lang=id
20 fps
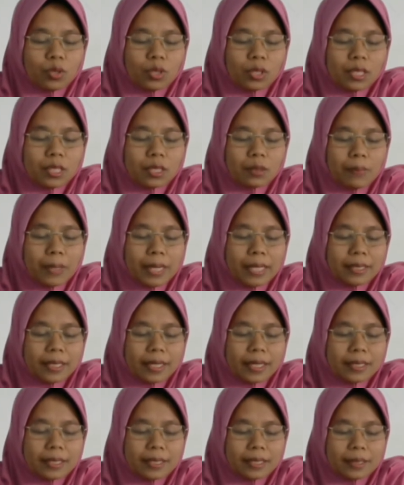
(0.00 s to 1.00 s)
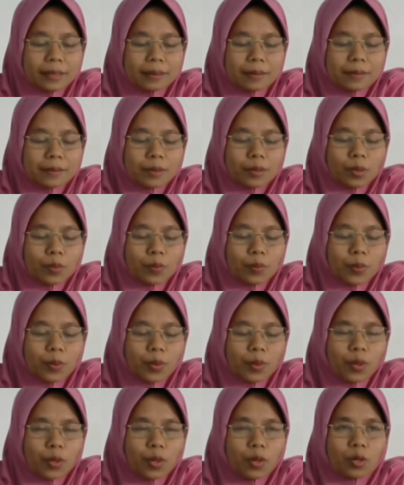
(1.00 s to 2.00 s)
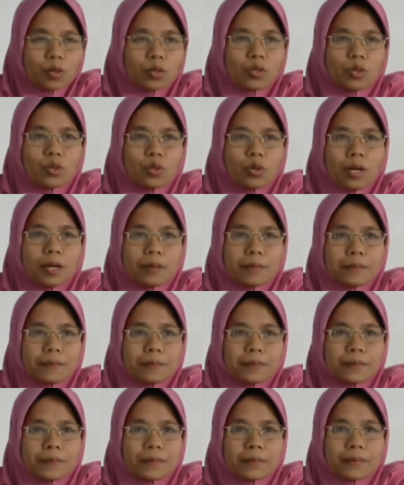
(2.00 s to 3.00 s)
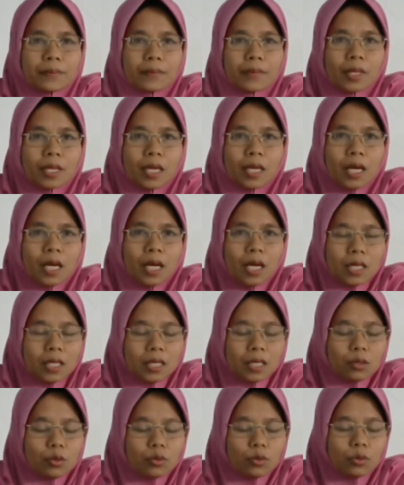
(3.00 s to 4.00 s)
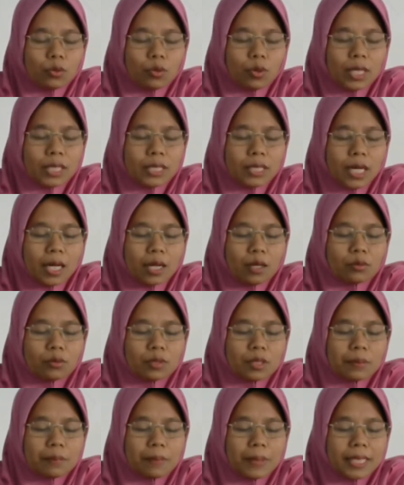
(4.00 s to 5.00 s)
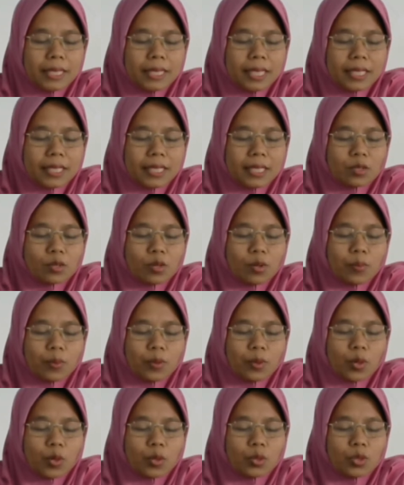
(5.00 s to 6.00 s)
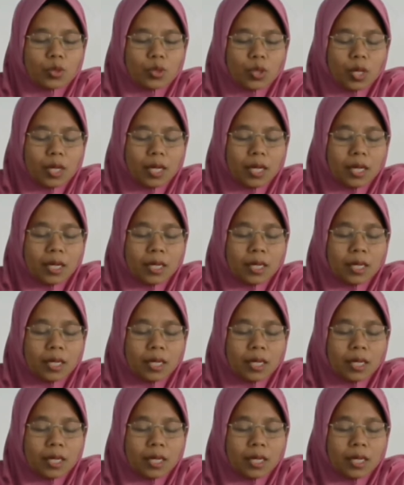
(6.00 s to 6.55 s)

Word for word: dipateni sopo rojul. Iku yung talu dipateni sopo rojul.